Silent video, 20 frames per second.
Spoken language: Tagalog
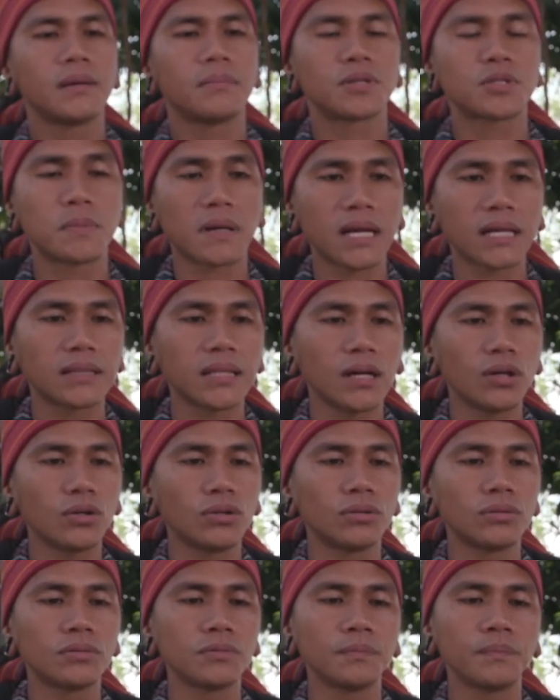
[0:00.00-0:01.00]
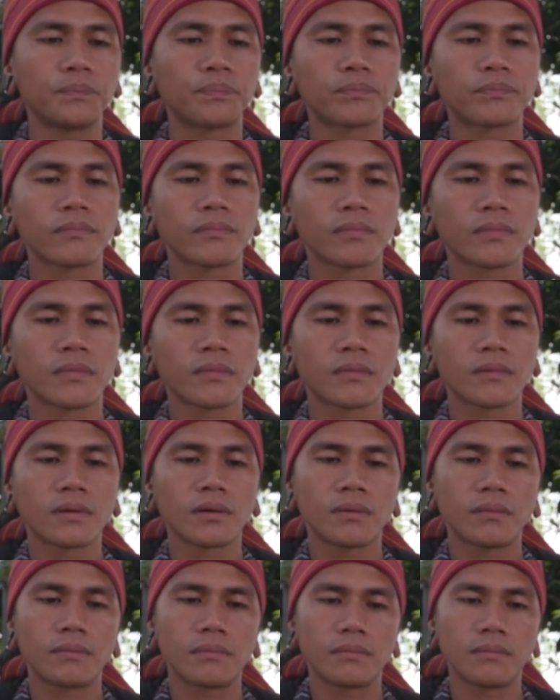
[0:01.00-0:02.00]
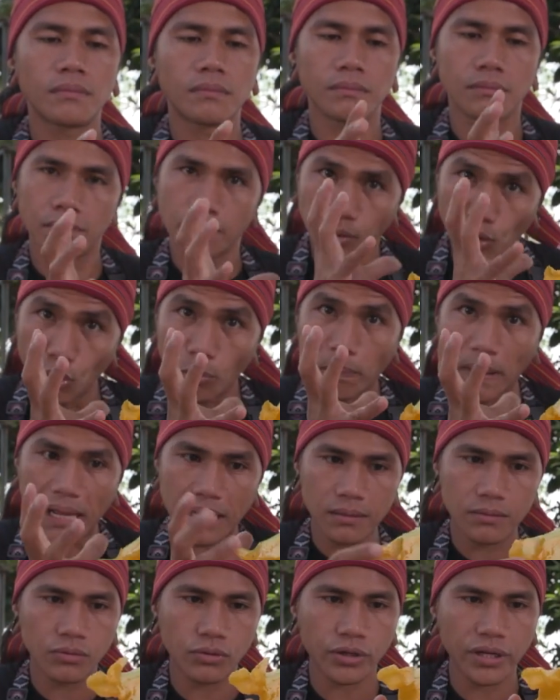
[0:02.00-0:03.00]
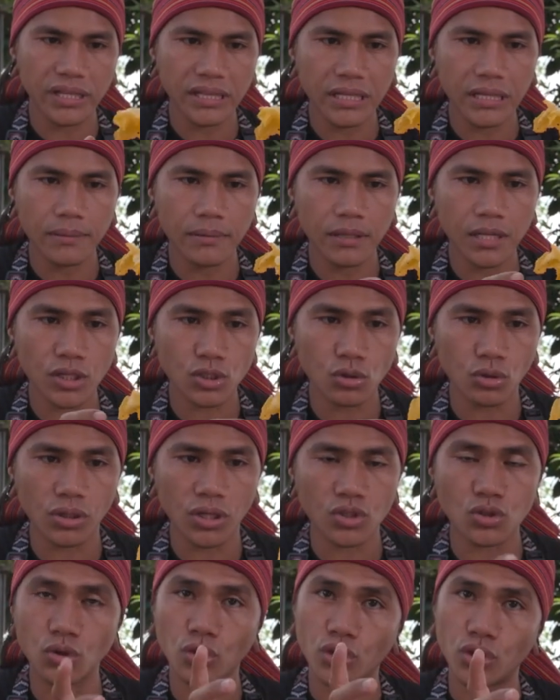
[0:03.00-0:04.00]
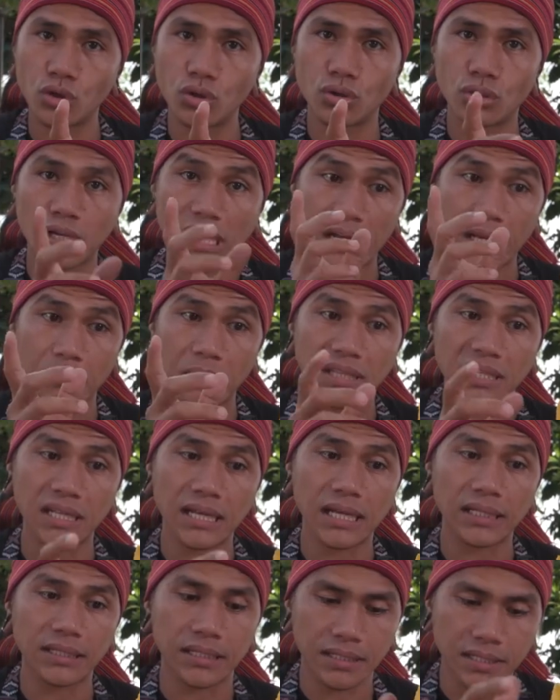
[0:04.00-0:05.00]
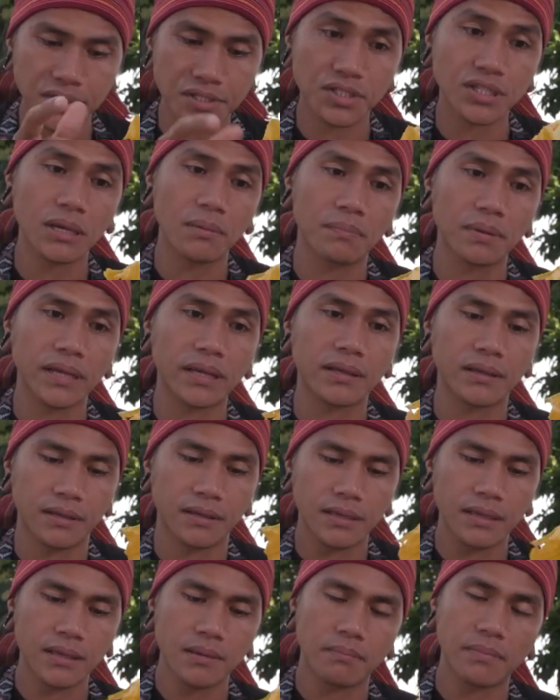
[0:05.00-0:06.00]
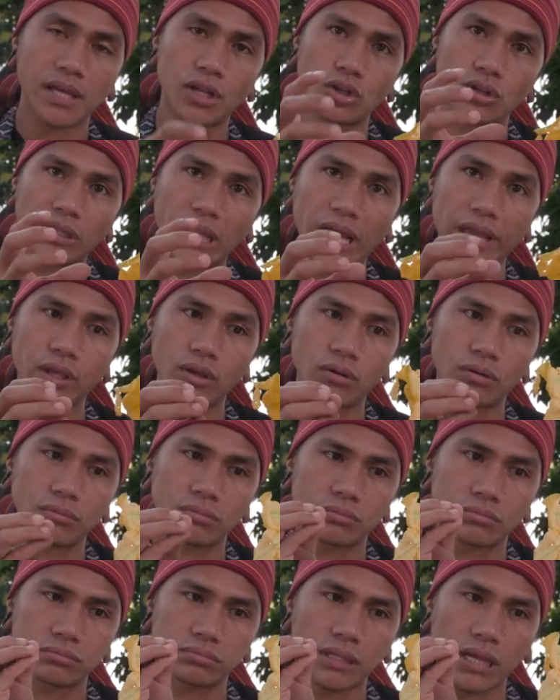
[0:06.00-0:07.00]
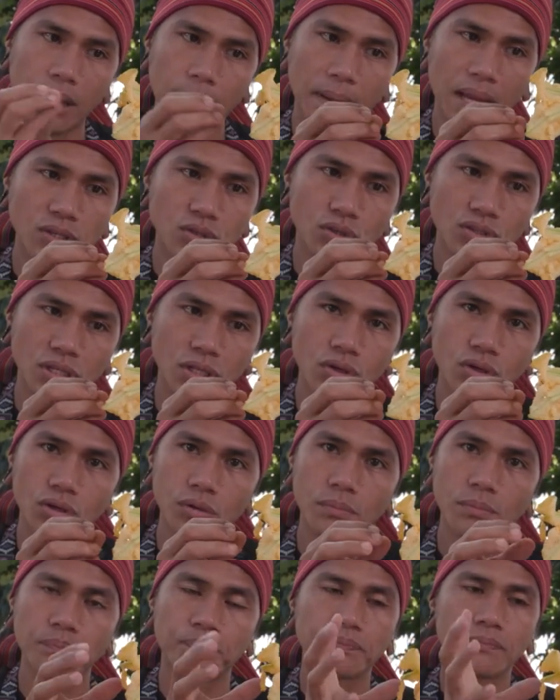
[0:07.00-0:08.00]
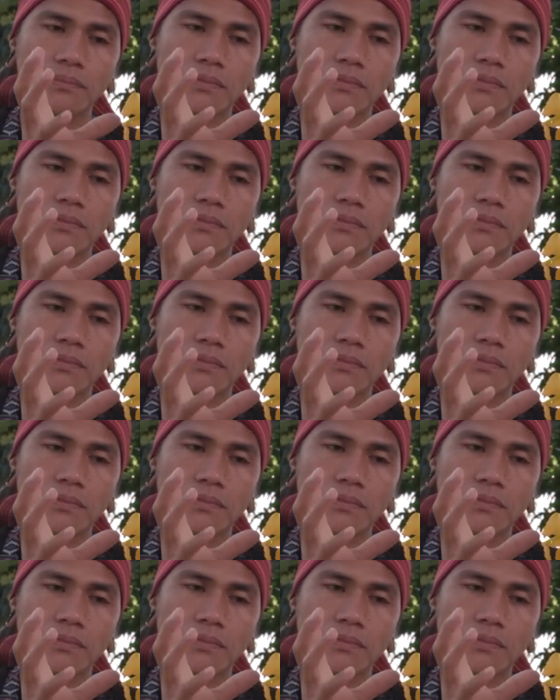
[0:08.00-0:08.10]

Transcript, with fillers: Mas maganda kung buo pa or hindi lasog-lasog yung gagamitin natin kasi syempre meron tayong nakapasok sa loob